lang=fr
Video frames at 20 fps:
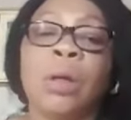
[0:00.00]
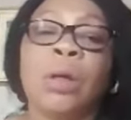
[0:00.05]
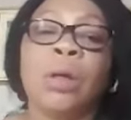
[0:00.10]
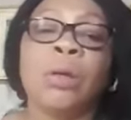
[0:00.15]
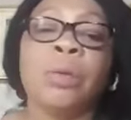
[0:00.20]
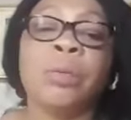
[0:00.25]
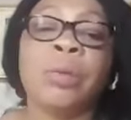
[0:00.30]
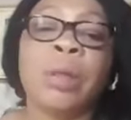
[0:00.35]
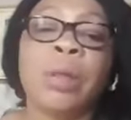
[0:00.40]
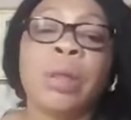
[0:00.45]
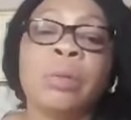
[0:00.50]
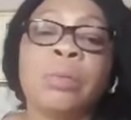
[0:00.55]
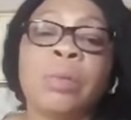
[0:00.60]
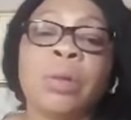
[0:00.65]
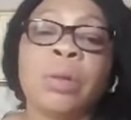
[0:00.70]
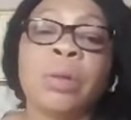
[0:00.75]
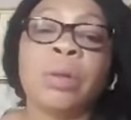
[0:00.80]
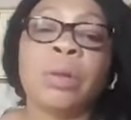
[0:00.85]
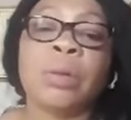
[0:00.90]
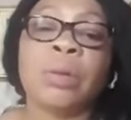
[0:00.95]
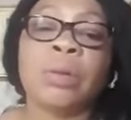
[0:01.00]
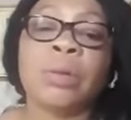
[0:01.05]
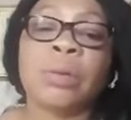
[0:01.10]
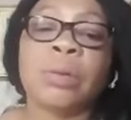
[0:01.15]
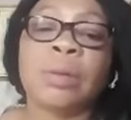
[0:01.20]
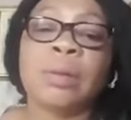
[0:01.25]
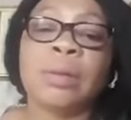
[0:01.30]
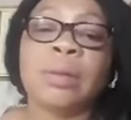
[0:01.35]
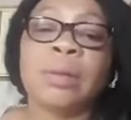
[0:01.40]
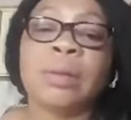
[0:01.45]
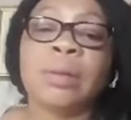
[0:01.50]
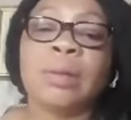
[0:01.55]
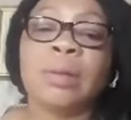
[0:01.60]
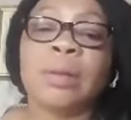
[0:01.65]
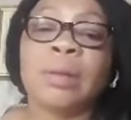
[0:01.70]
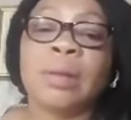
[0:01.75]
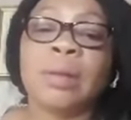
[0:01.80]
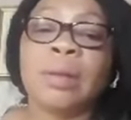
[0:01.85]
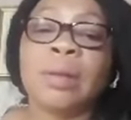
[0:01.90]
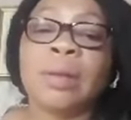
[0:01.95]
Oui, euh,
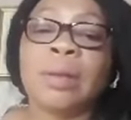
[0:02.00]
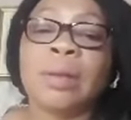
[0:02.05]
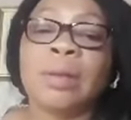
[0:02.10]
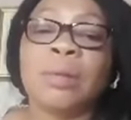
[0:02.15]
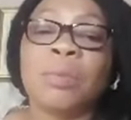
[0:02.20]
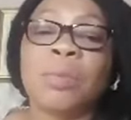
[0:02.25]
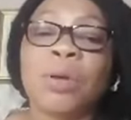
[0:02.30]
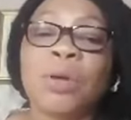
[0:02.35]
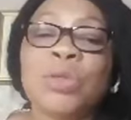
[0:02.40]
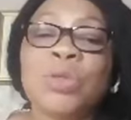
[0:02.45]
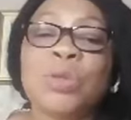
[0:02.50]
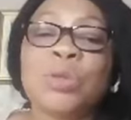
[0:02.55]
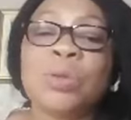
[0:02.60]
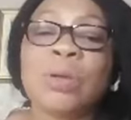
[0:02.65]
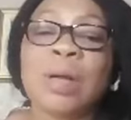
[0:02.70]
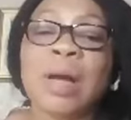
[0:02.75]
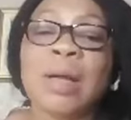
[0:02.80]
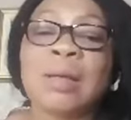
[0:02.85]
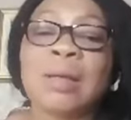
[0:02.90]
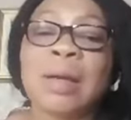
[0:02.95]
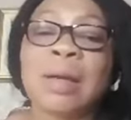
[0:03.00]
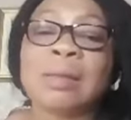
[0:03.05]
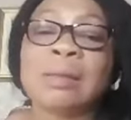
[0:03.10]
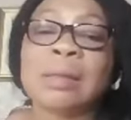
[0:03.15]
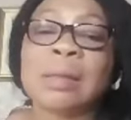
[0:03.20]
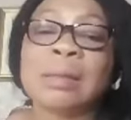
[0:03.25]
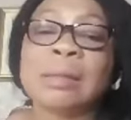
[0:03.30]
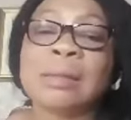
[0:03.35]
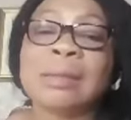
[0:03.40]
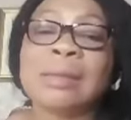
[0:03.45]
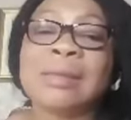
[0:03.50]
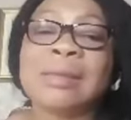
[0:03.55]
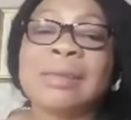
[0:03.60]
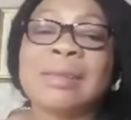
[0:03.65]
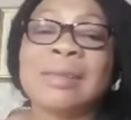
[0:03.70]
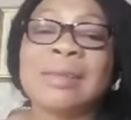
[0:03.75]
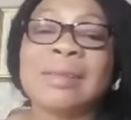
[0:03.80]
bonjour, Anne Kassadi